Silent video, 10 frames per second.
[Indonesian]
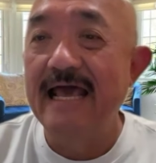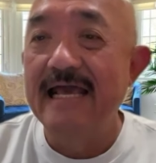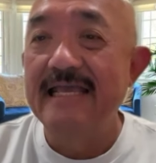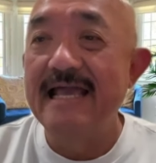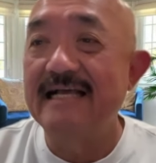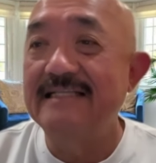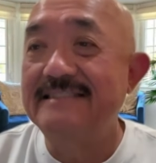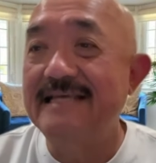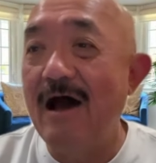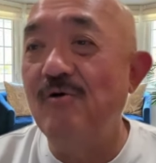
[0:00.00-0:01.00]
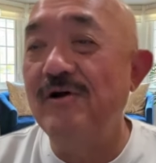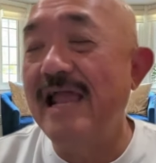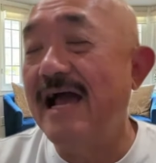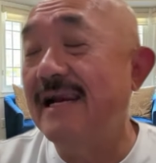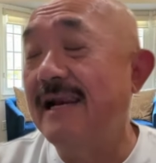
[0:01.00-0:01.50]
yang jauh
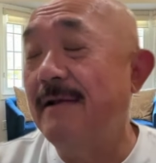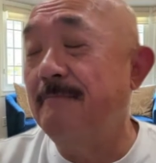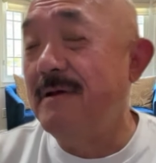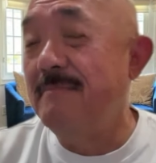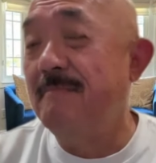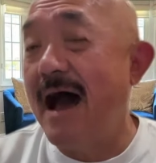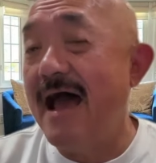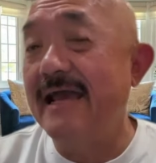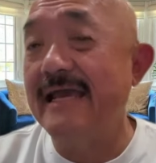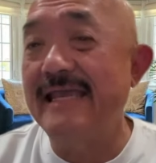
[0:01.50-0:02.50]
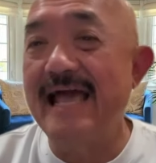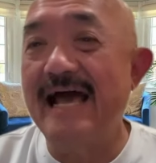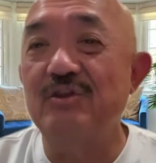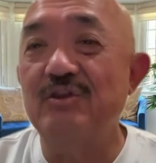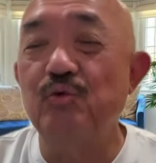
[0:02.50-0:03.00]
yang lebih baik
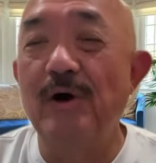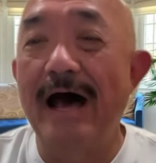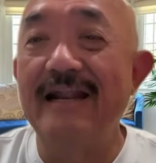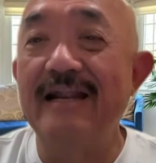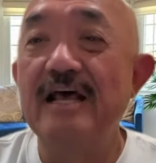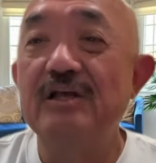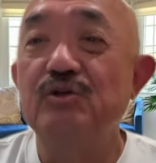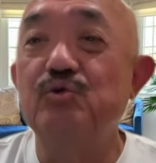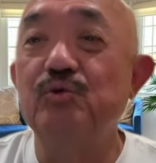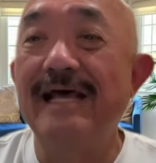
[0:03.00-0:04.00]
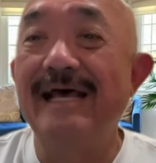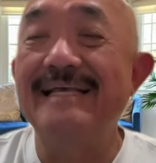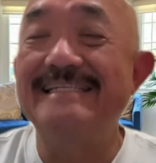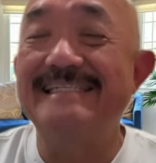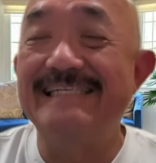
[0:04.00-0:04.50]
yang Tuhan sudah
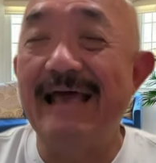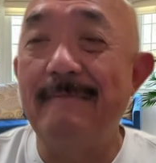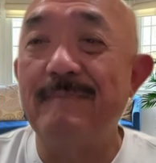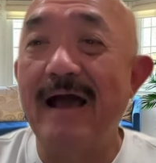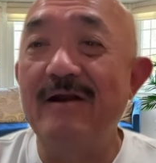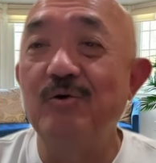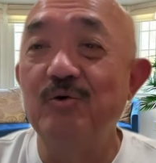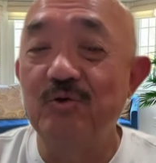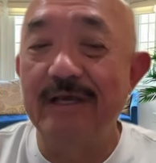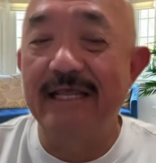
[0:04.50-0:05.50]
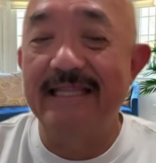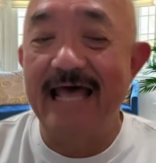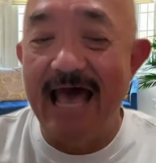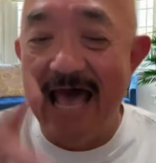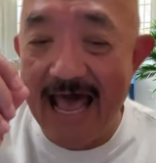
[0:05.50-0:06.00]
siapkan untuk kita.